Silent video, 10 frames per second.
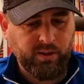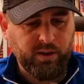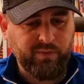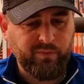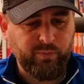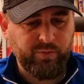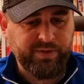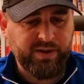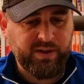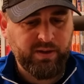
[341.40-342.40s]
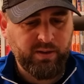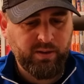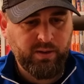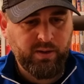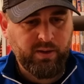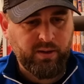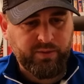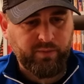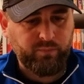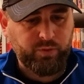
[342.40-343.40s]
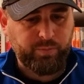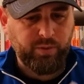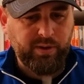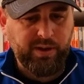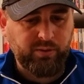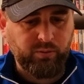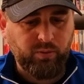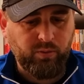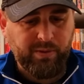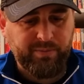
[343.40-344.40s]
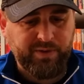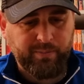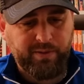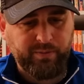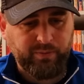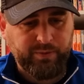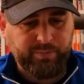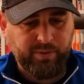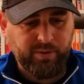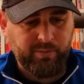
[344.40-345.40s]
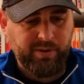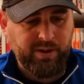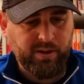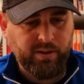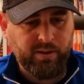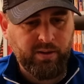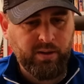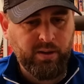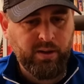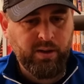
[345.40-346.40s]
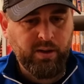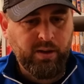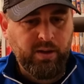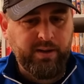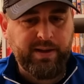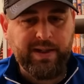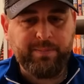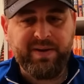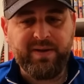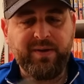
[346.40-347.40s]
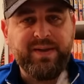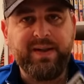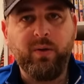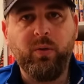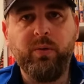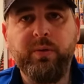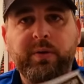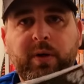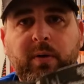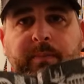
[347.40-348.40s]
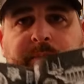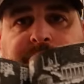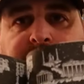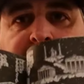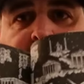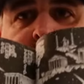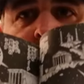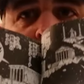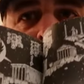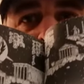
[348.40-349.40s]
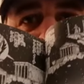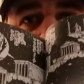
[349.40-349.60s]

Et je vais vous montrer, sans vous spoiler trop, même s'il n'y a pas trop de spoil, mais il y a l'épisode 0 dedans, qui